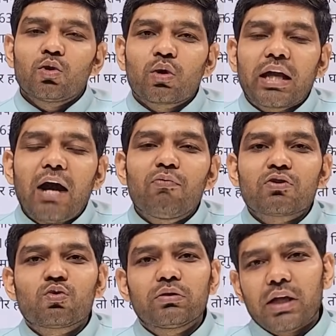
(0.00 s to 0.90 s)
तो क्या
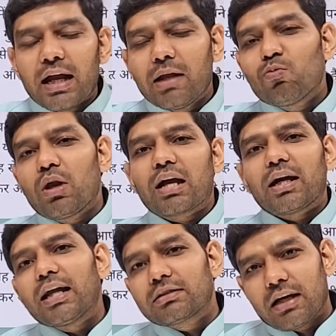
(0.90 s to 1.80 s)
वसुंधरा ने
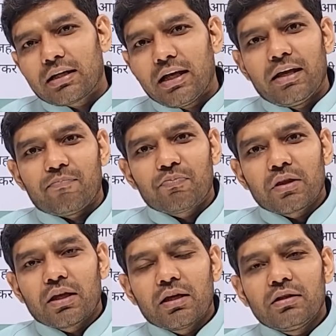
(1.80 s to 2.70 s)
मुलाकात करके
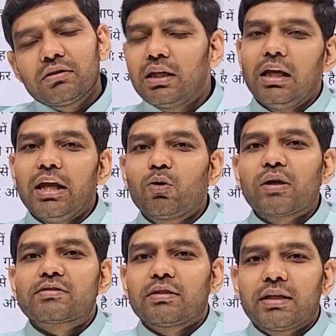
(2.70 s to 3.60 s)
दिल्ली को
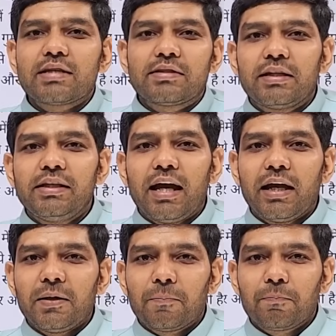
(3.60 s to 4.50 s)
एक संदेश दे दिया है